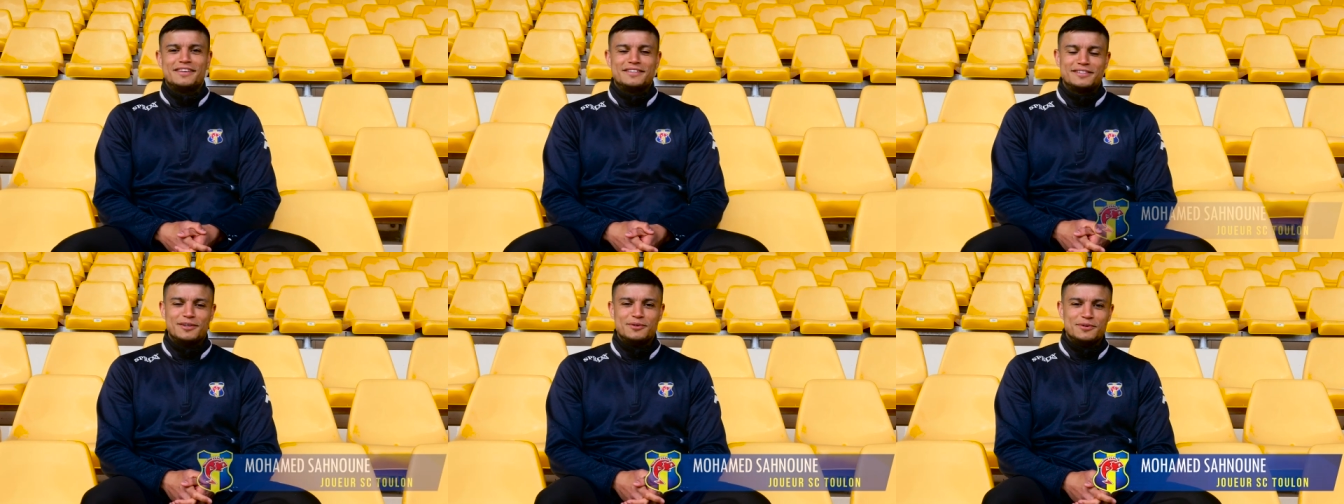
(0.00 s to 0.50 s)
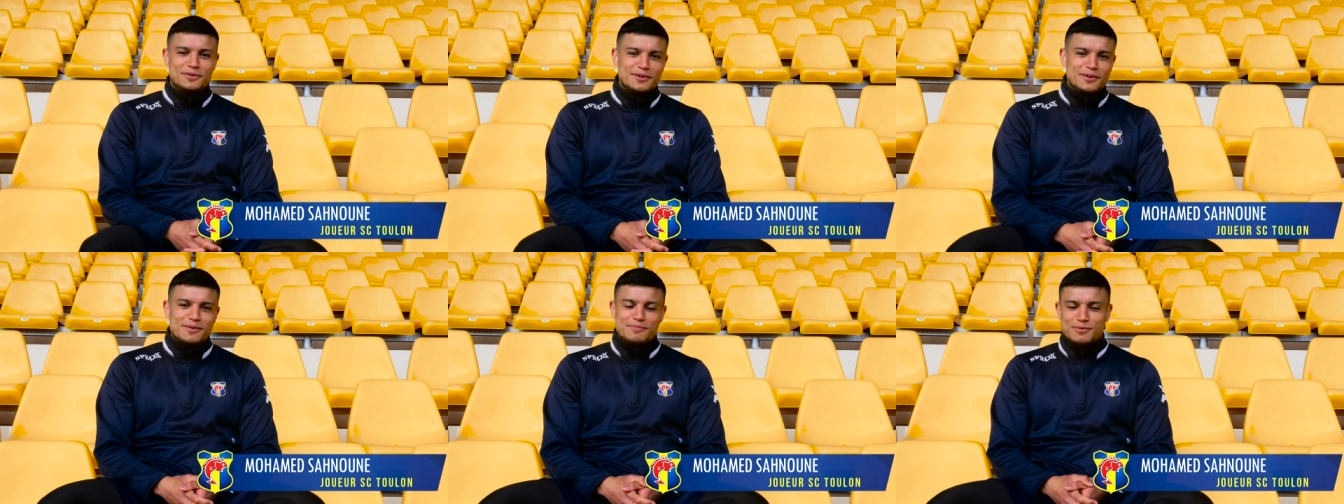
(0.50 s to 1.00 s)
Salut,
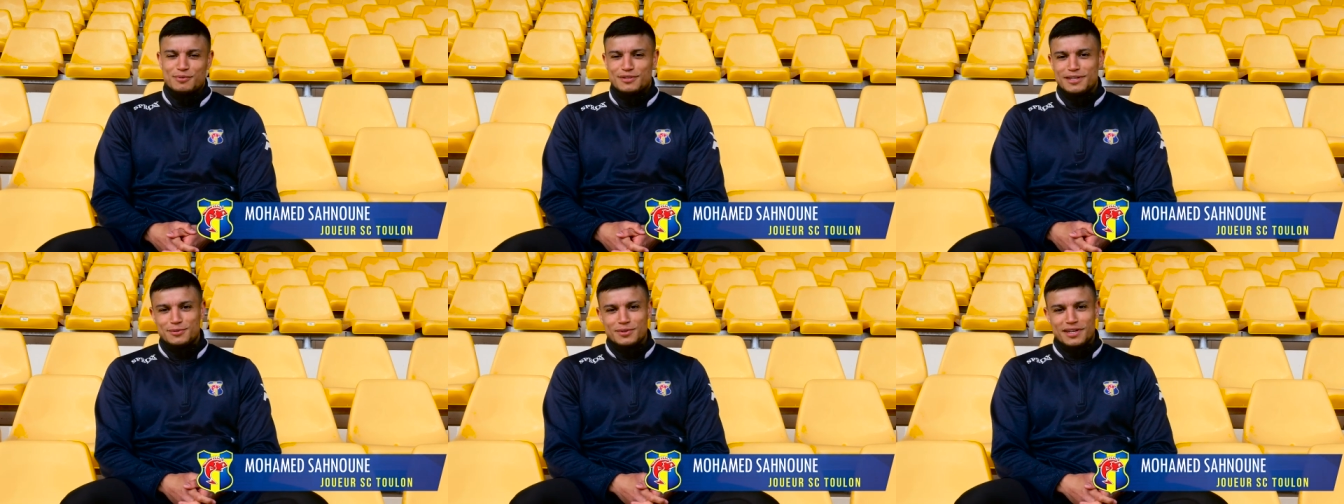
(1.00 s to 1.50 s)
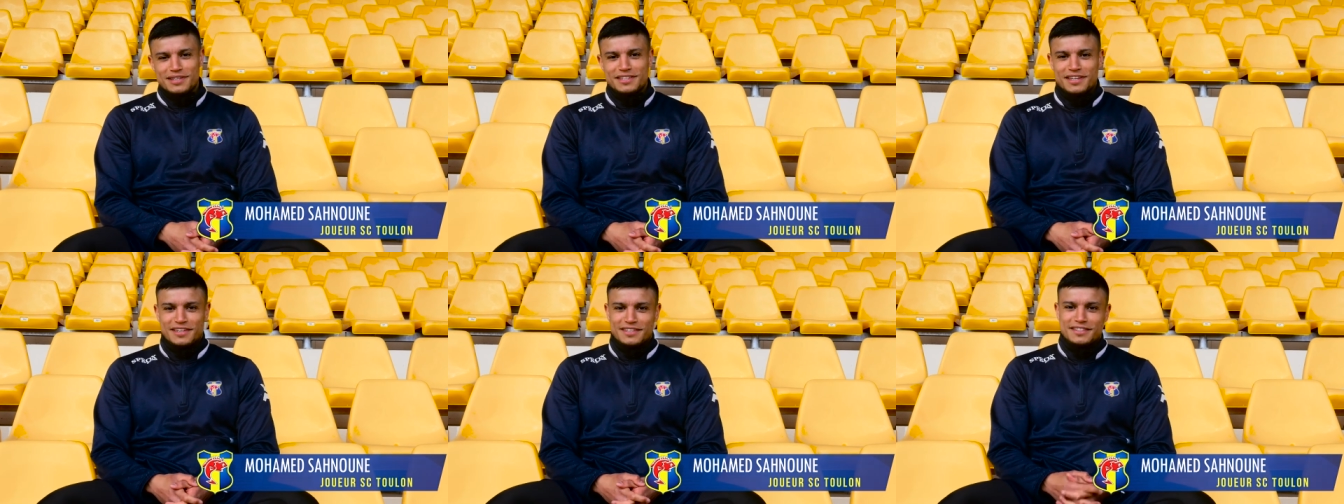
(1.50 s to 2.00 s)
Momo Sanou,
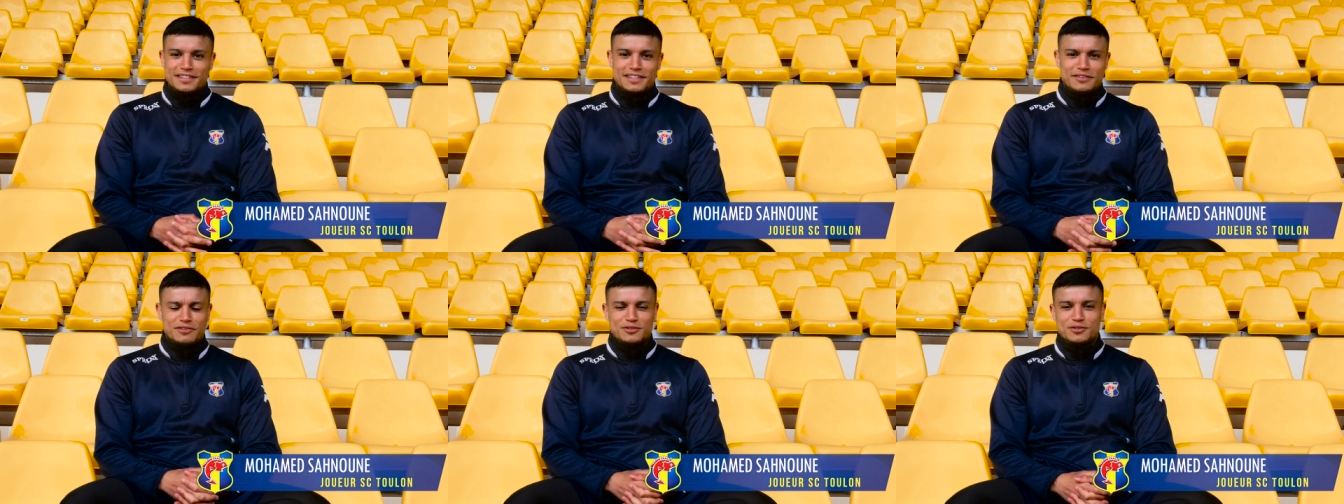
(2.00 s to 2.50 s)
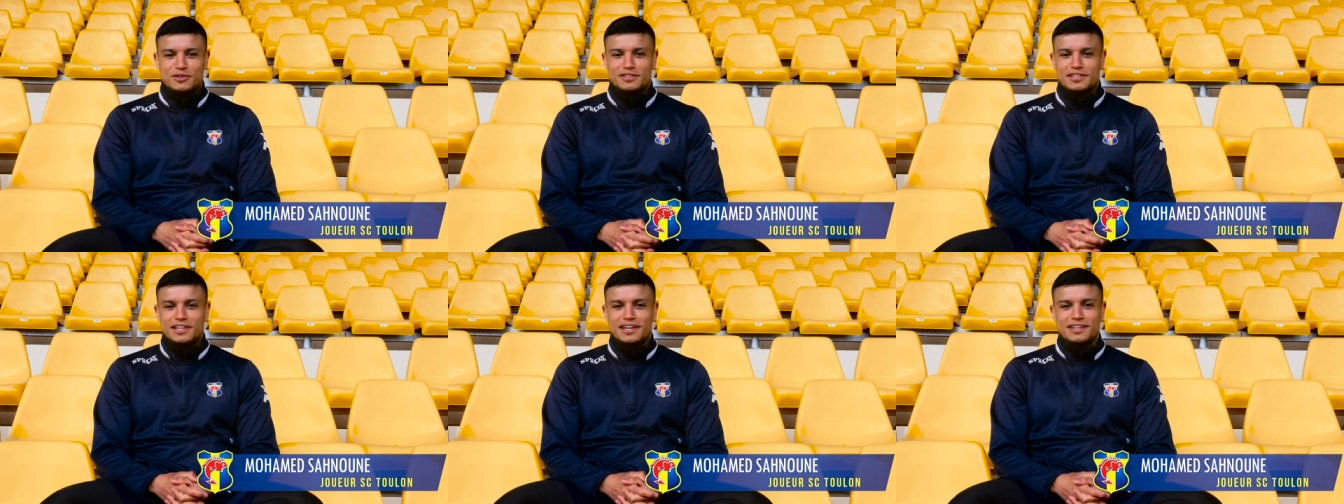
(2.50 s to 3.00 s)
30 ans, défenseur
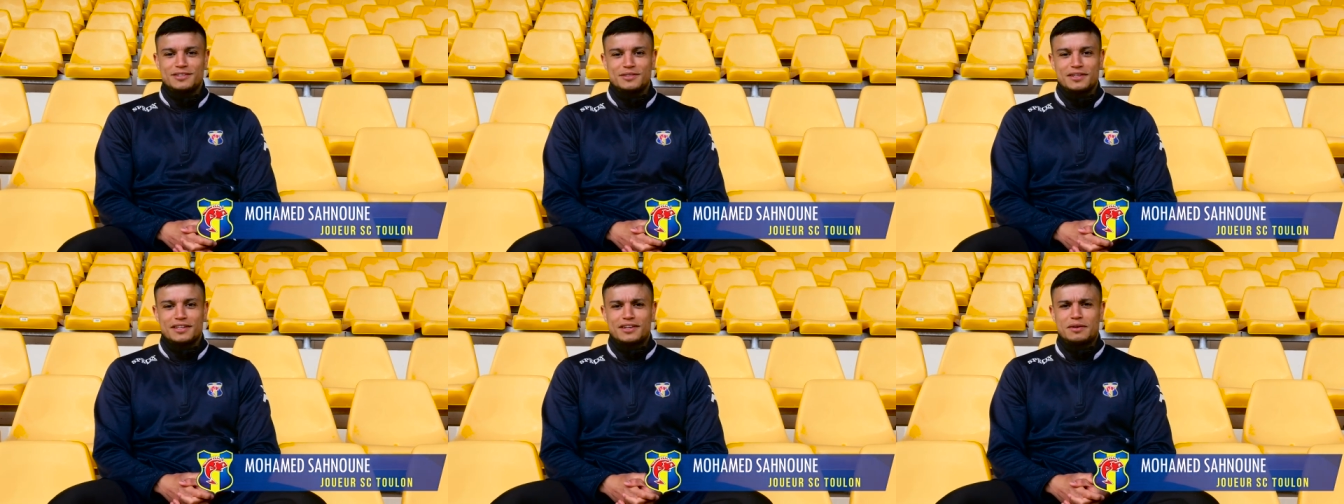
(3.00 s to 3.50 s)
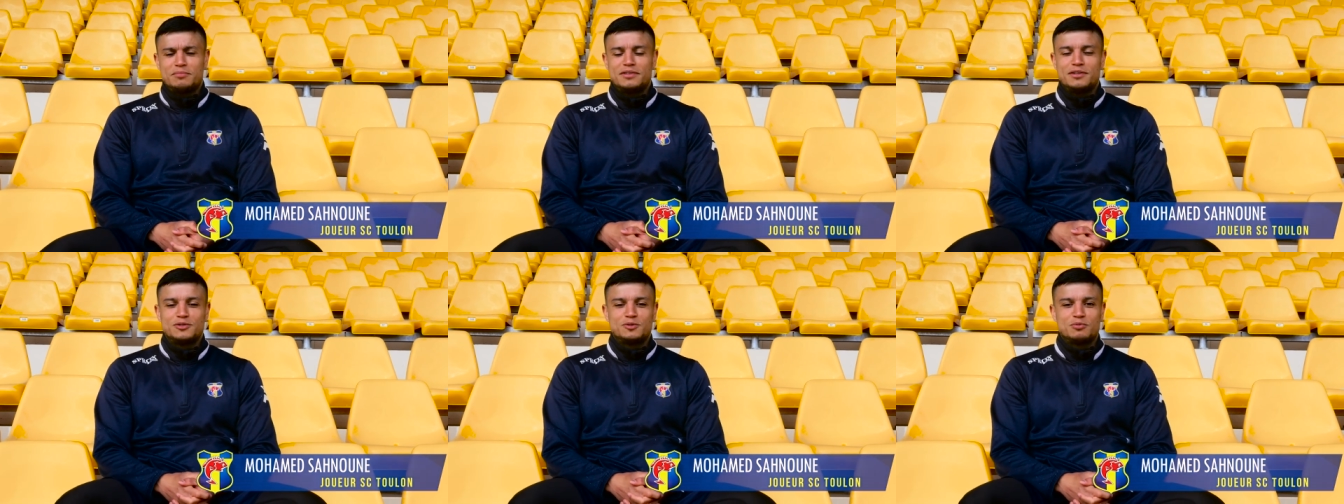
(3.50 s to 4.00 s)
central,
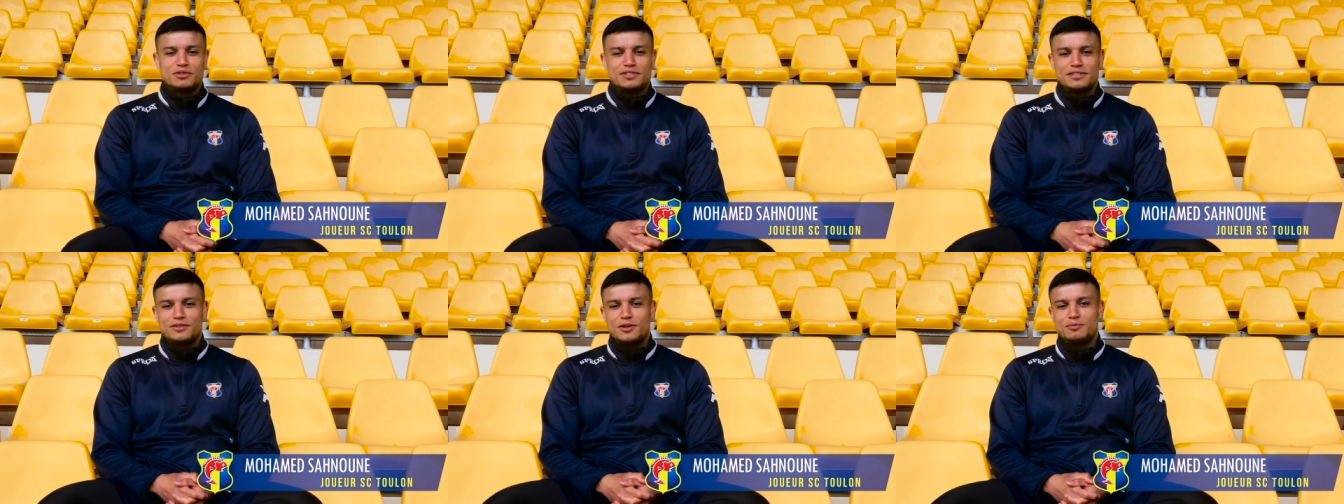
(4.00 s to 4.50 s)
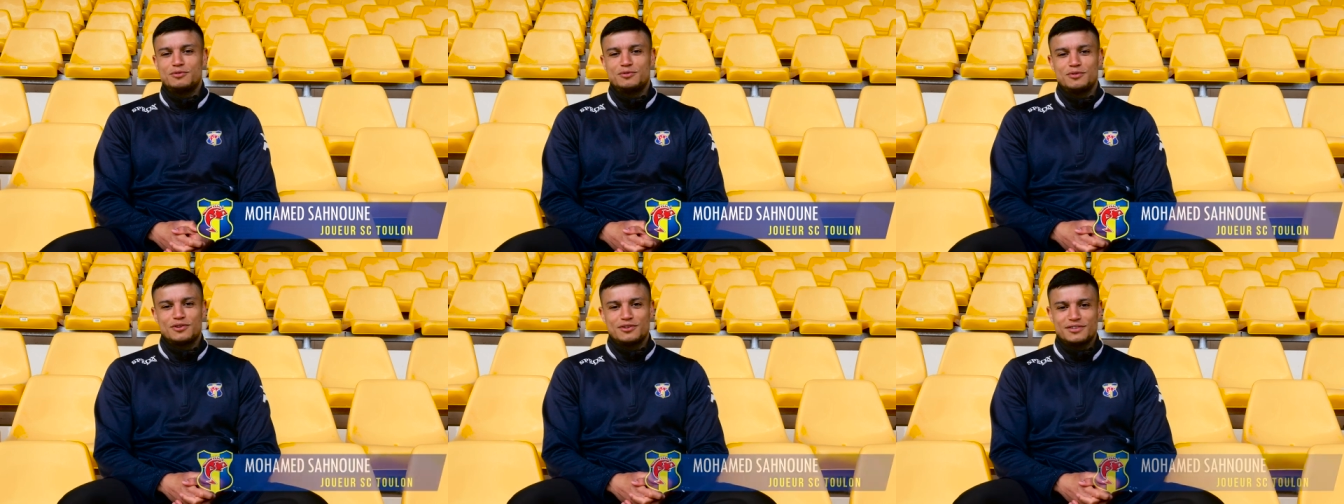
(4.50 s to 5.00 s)
capitaine du Sporting Club de
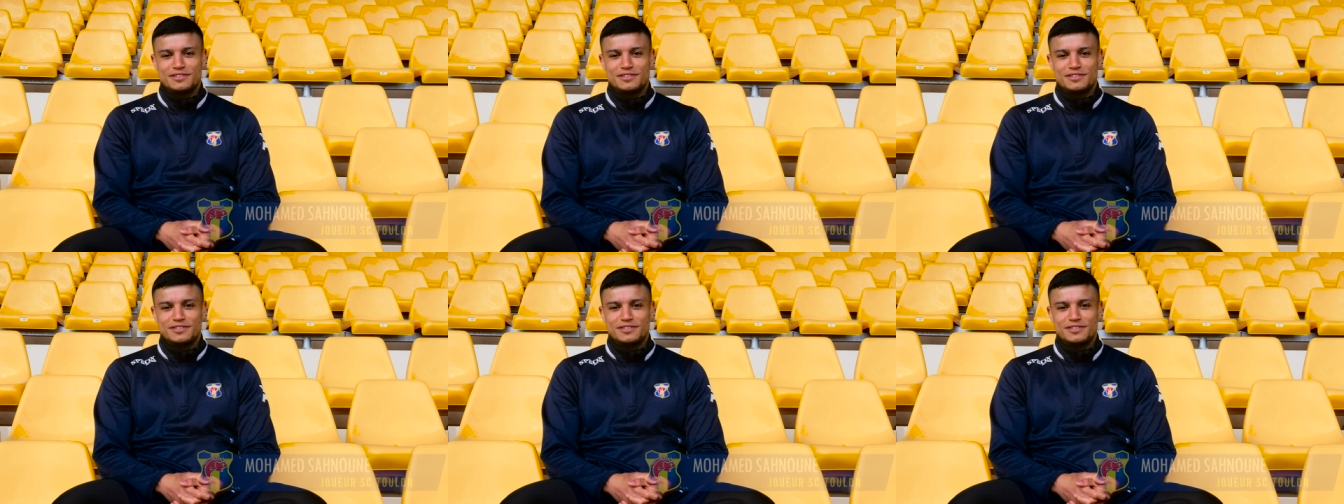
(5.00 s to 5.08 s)
Toulon.